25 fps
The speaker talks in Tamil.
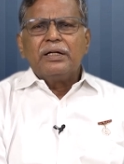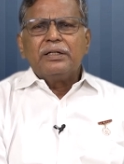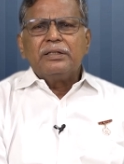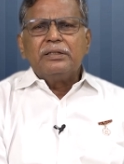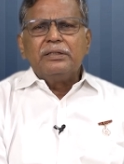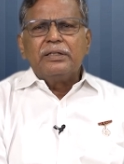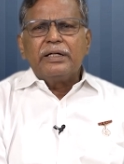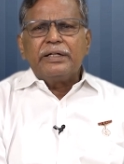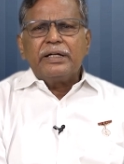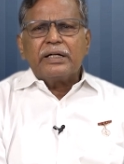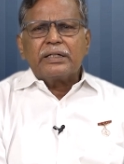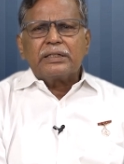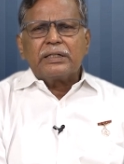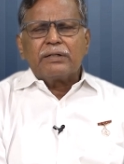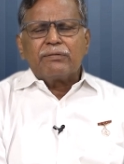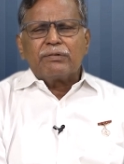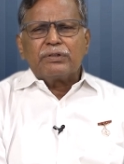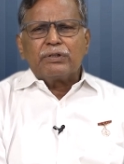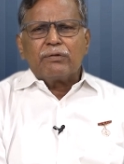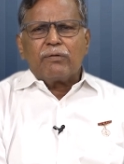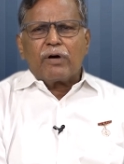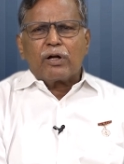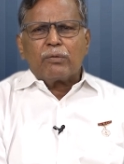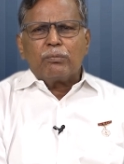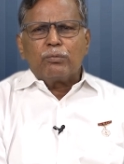இந்த இயக்கம்
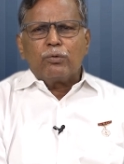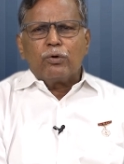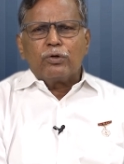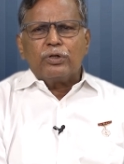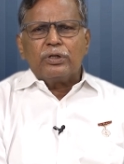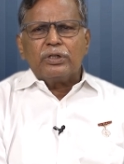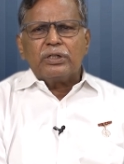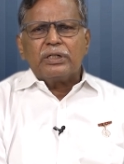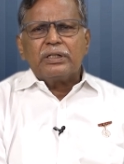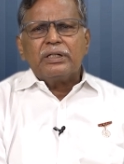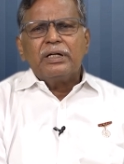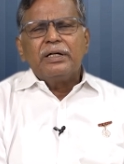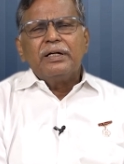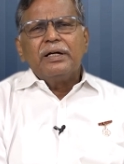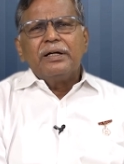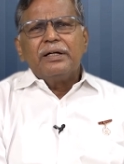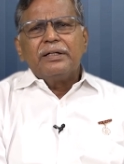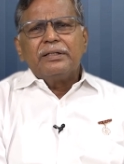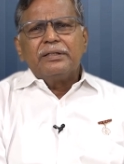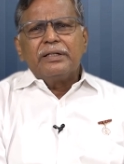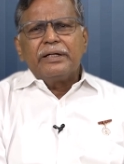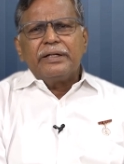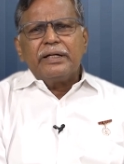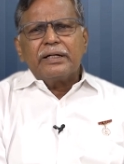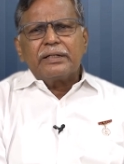வந்து வரும்போது
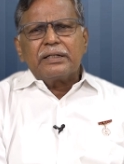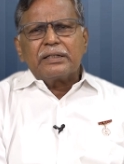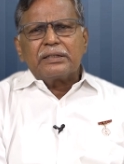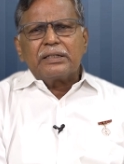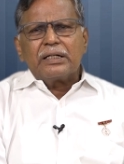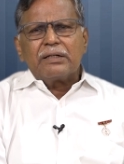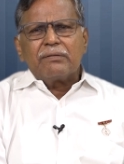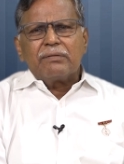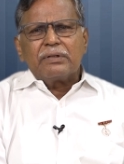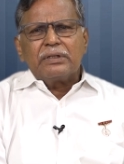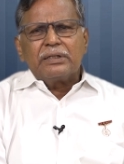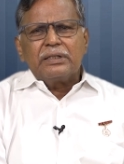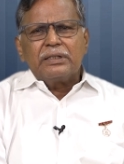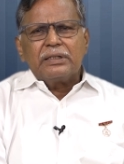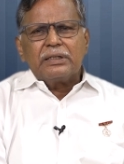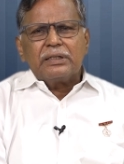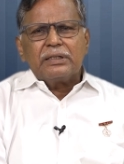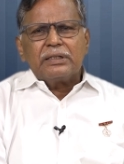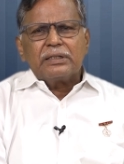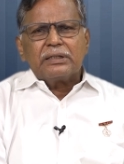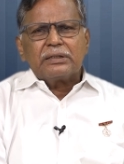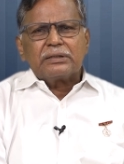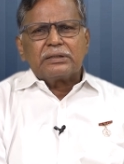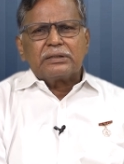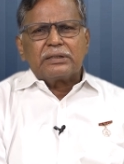இந்த இயக்கத்தில் வந்து
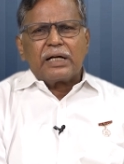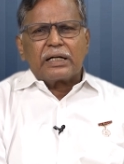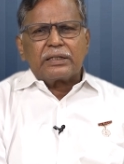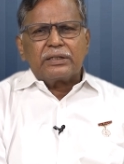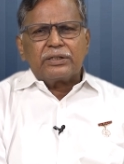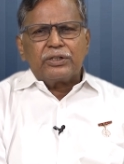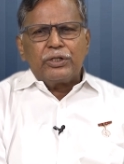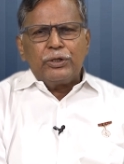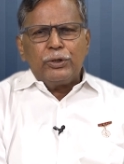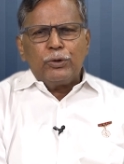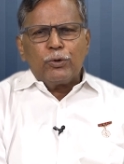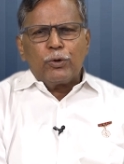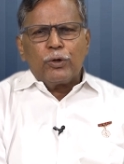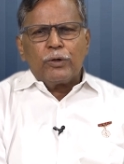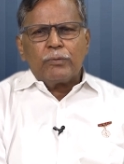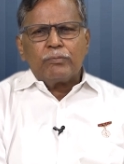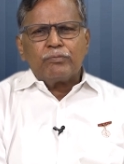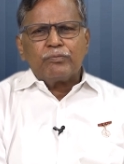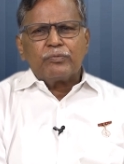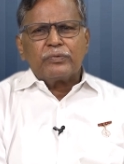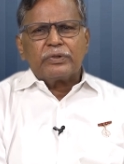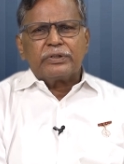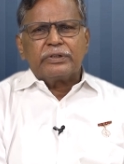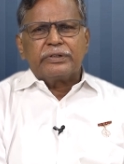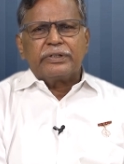சக்தி யுகம்
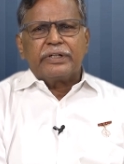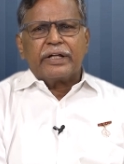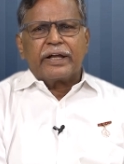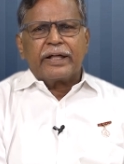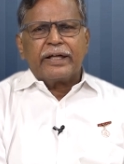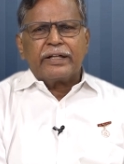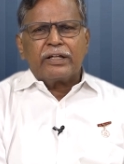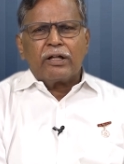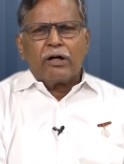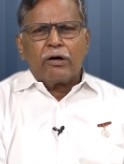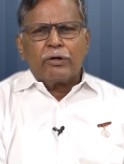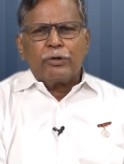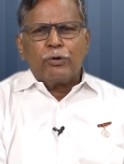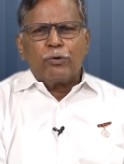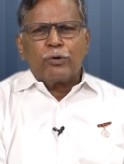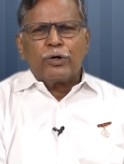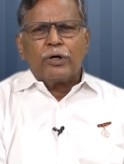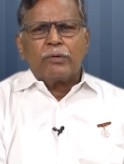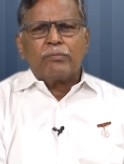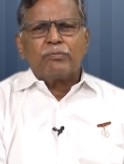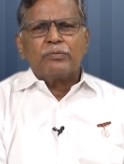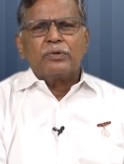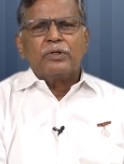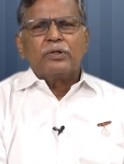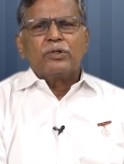திரேதா
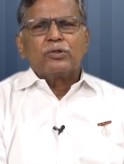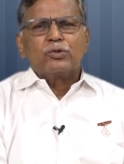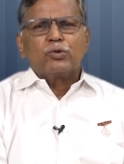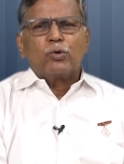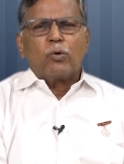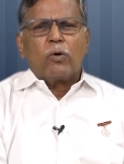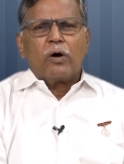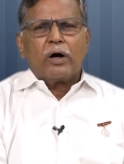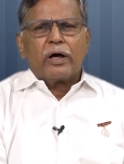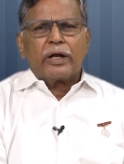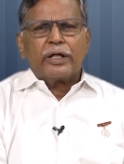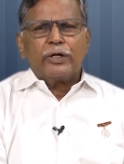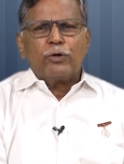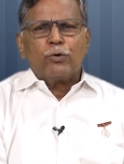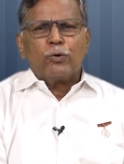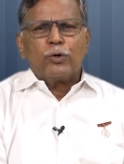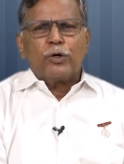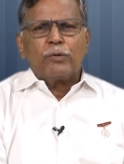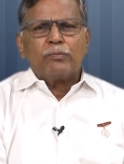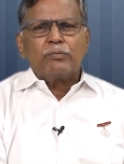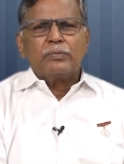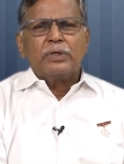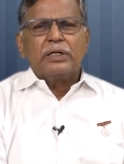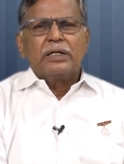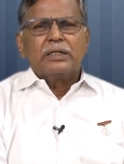யுகம் துவார
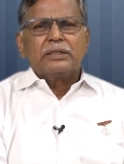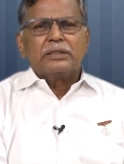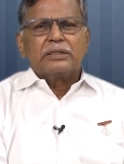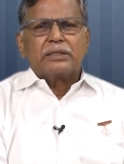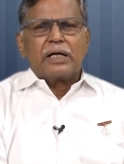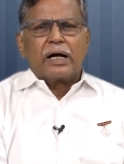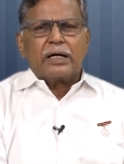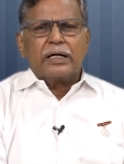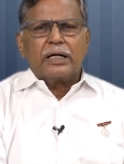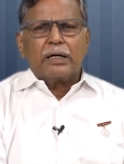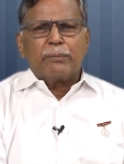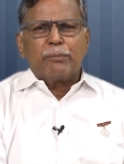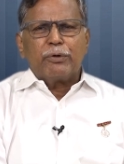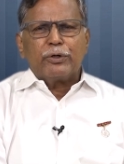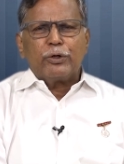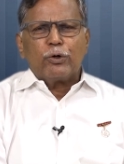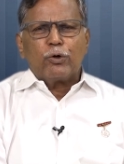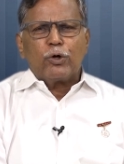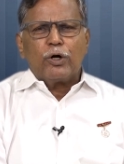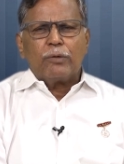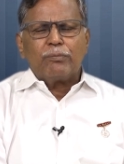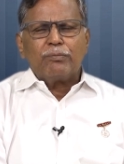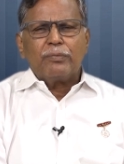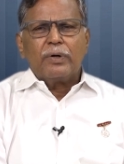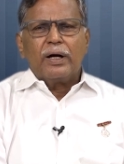யுகம் சங்கம
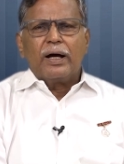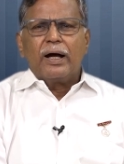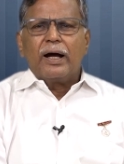யுகம்